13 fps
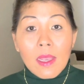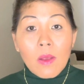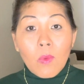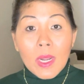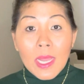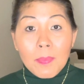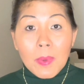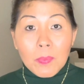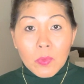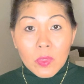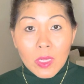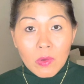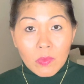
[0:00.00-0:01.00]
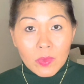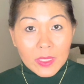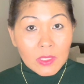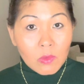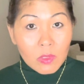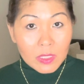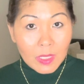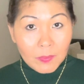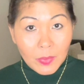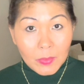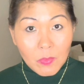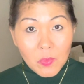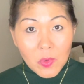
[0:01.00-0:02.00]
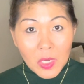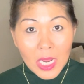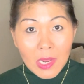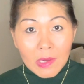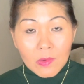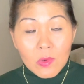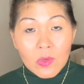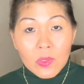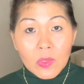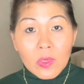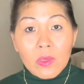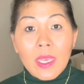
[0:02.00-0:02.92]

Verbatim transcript: wala pa po daw wrinkles ang pangumukha ko, no?